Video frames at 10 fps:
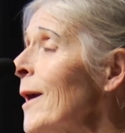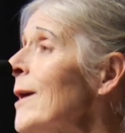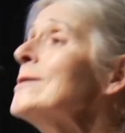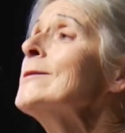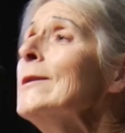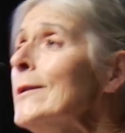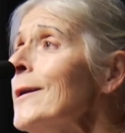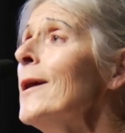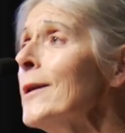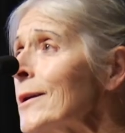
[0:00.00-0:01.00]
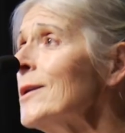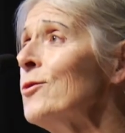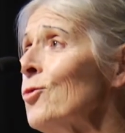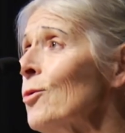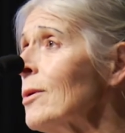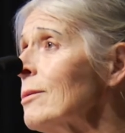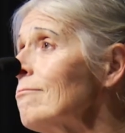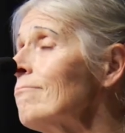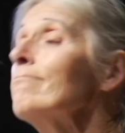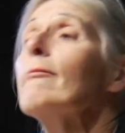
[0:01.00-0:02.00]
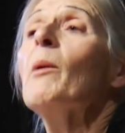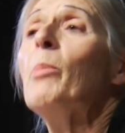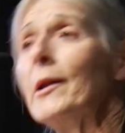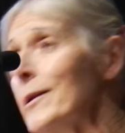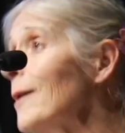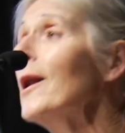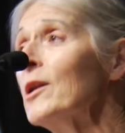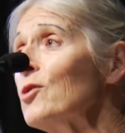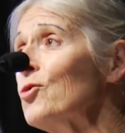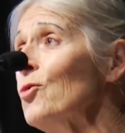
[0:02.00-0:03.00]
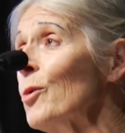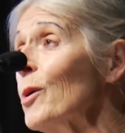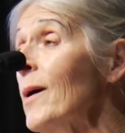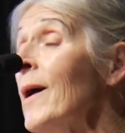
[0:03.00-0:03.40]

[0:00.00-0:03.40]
Et s'il y a l'écriture, eh ben, il y a la lecture.